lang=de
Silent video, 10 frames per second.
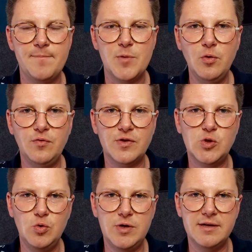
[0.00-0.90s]
und
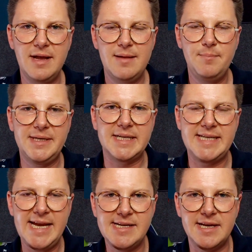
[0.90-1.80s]
versuche mit der
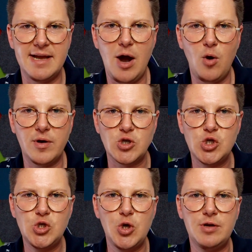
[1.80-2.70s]
Technik auch ein
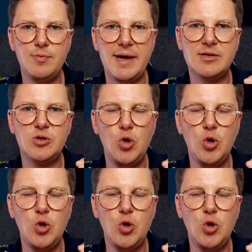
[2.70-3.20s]
Stück weit